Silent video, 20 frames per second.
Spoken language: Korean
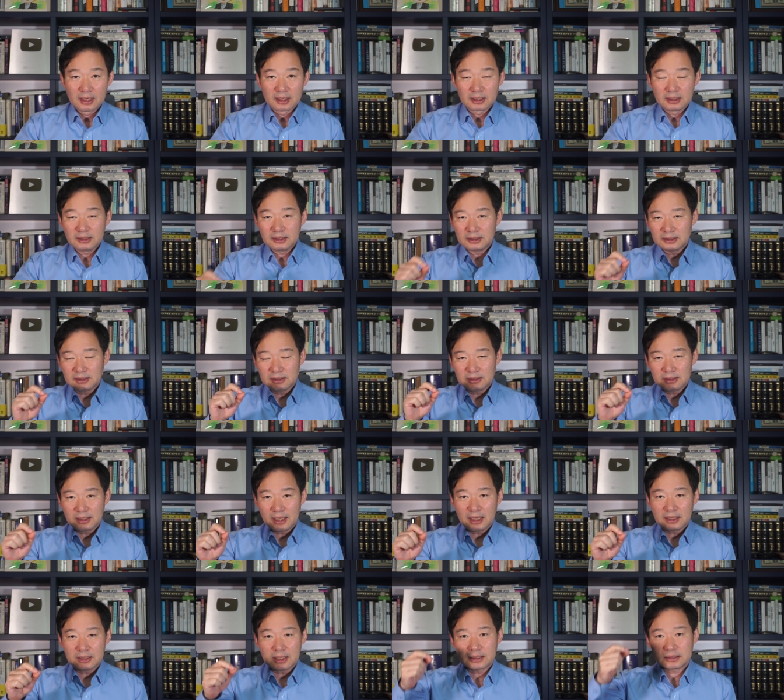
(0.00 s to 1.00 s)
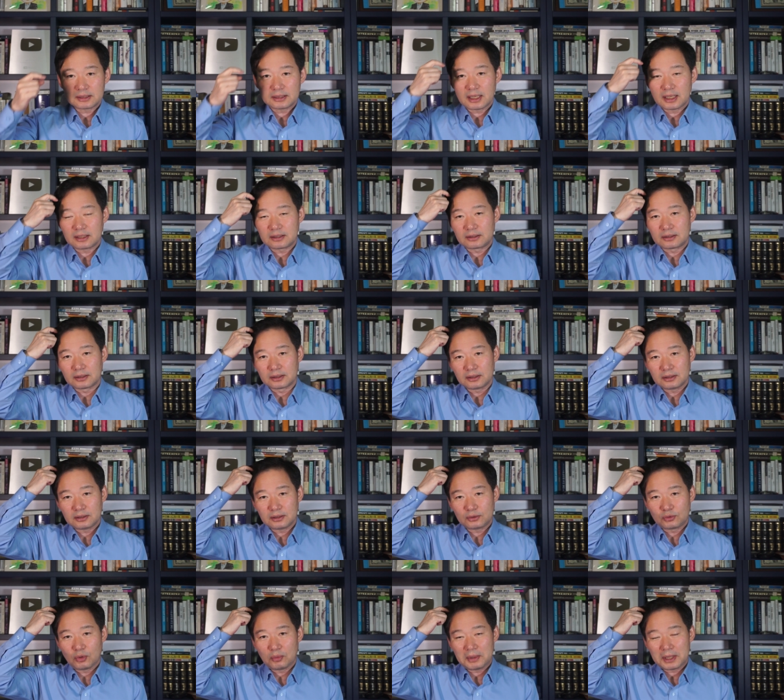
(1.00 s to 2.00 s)
그 해당 사이트,
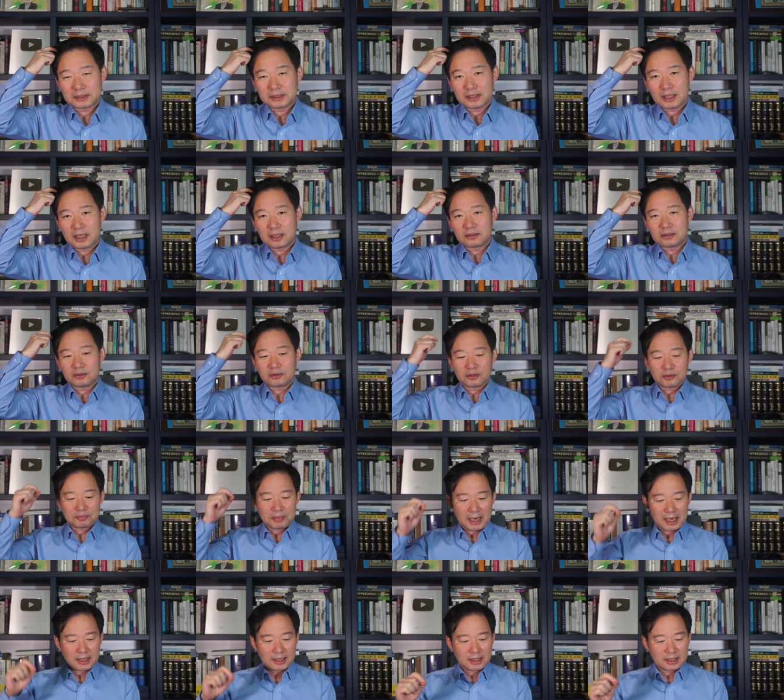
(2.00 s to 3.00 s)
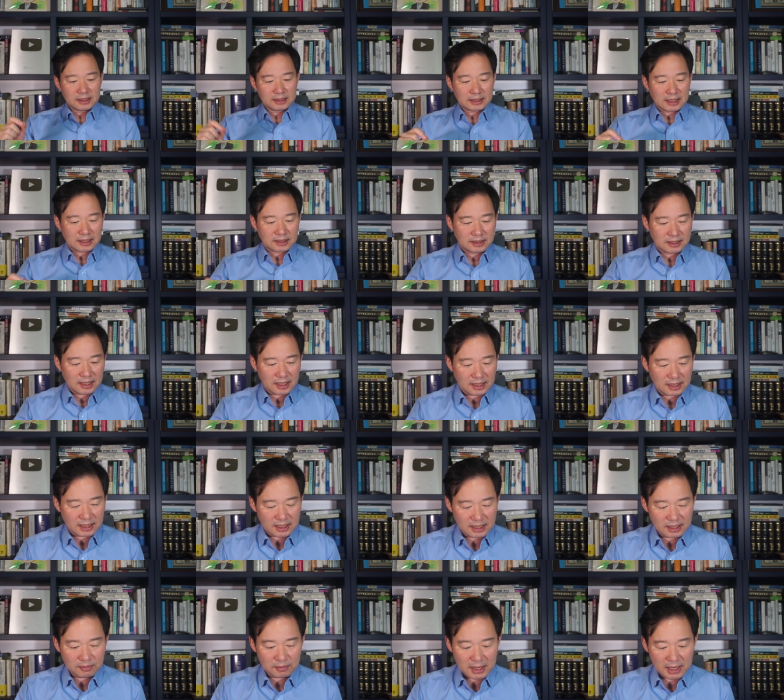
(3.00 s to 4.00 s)
그 도박 사이트도 밝힌 자신의
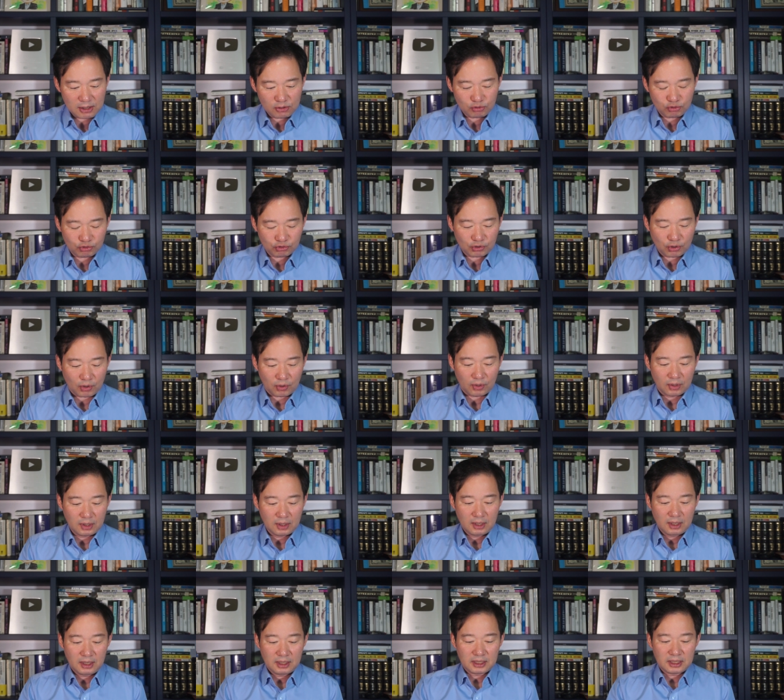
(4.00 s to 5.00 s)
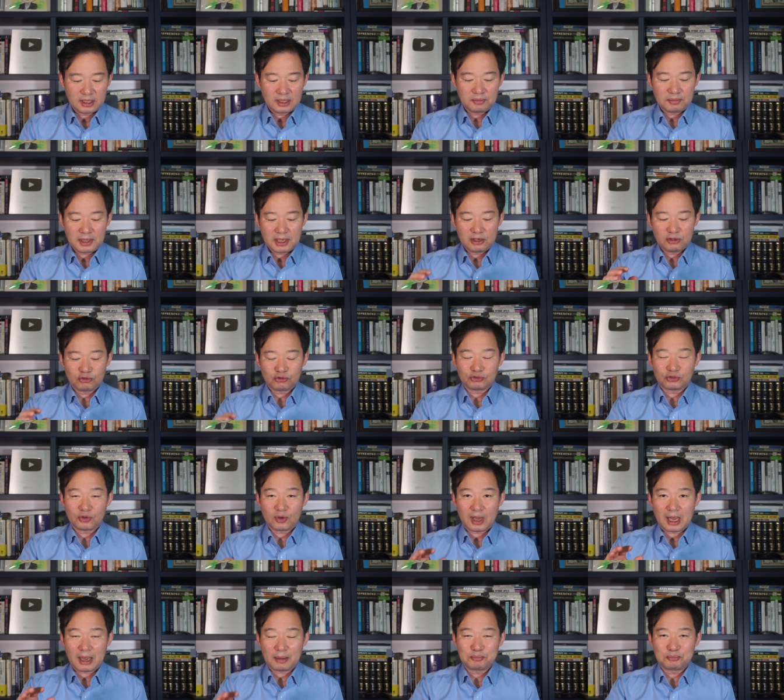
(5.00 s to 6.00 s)
이메일 주소, 이메일 주소
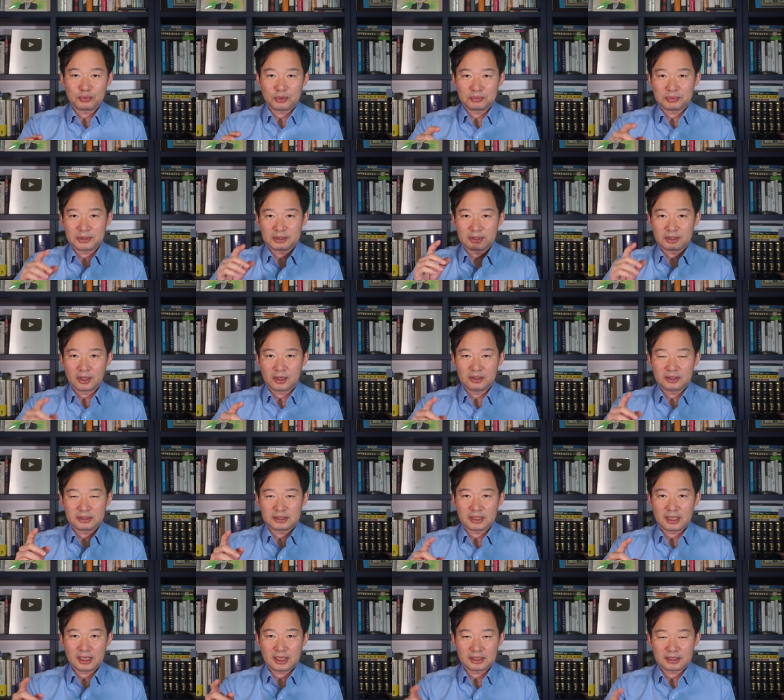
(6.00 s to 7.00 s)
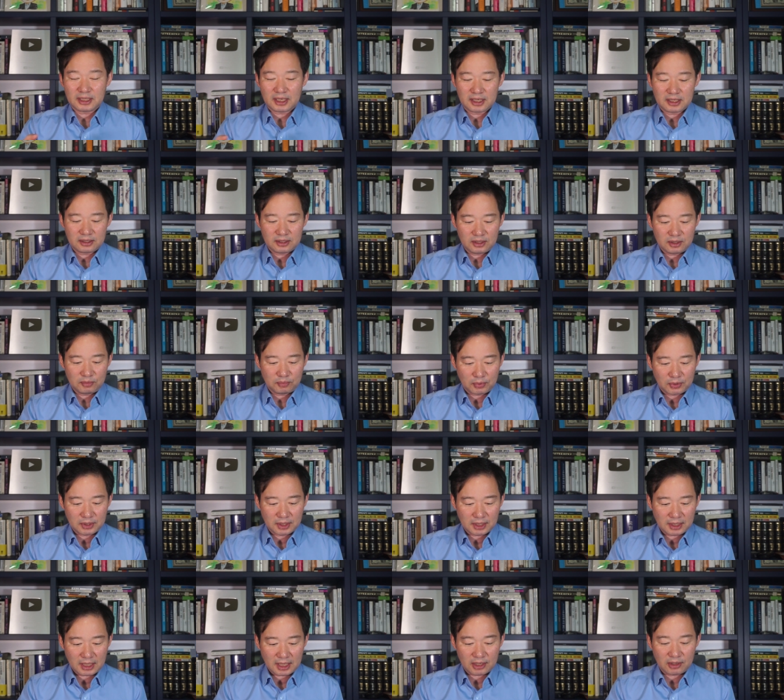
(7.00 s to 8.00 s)
앞부분 13자리를
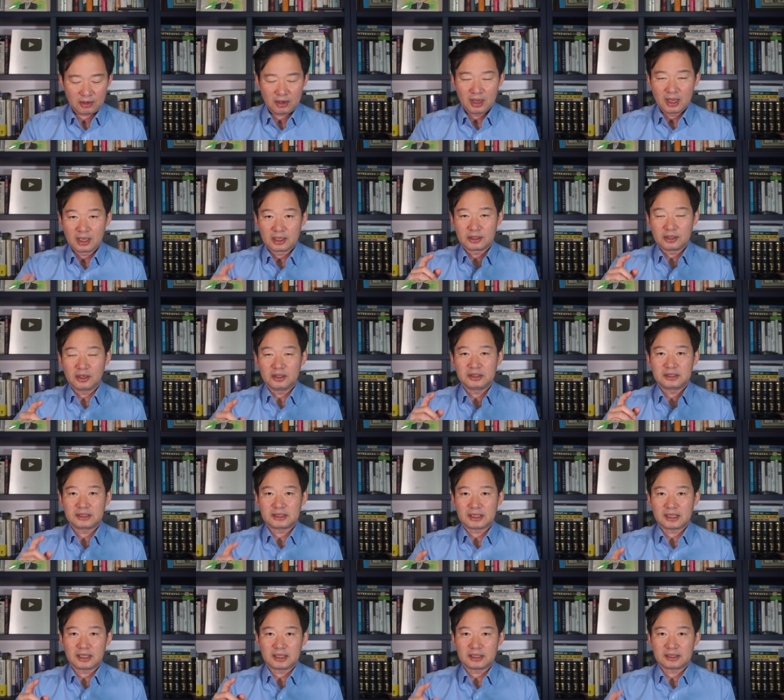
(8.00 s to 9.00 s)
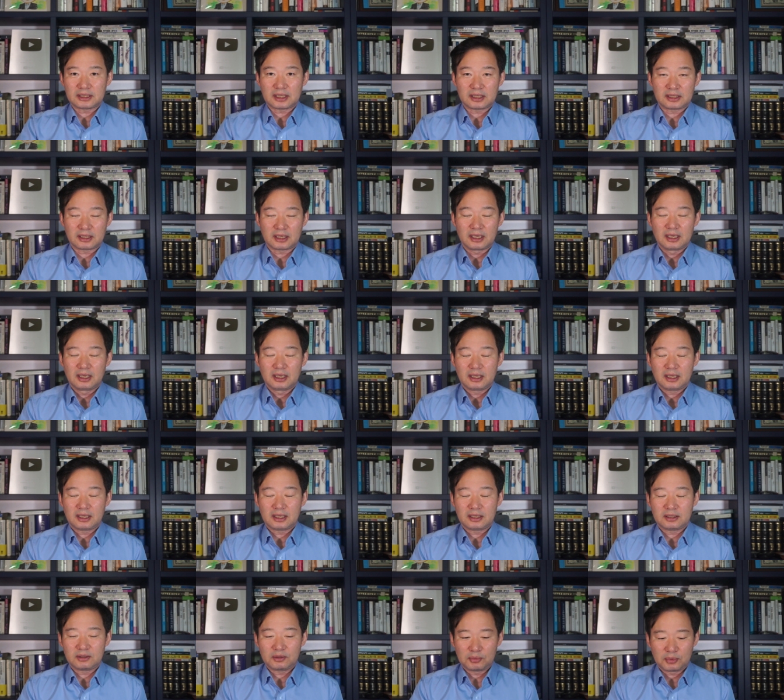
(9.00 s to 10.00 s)
보니까요.
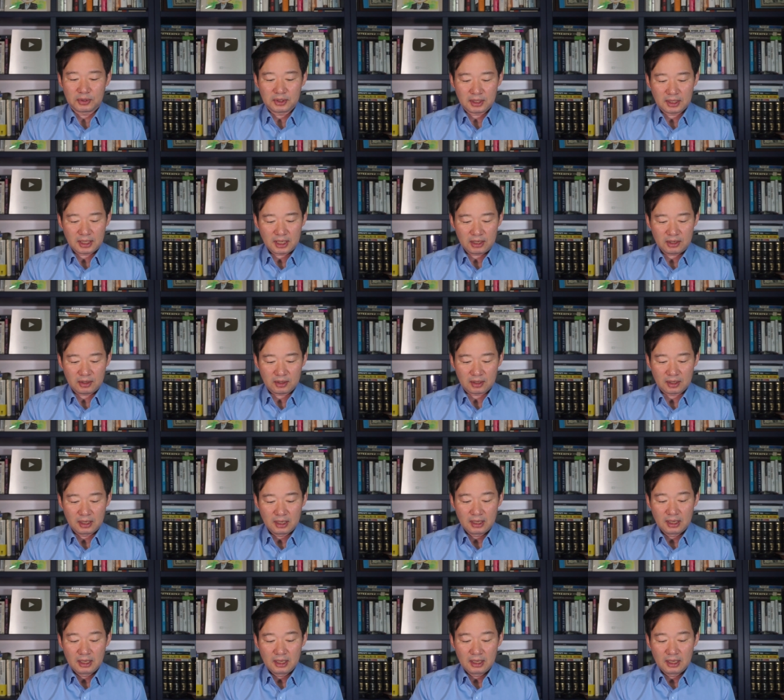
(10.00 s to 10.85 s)
13자를 보니까요.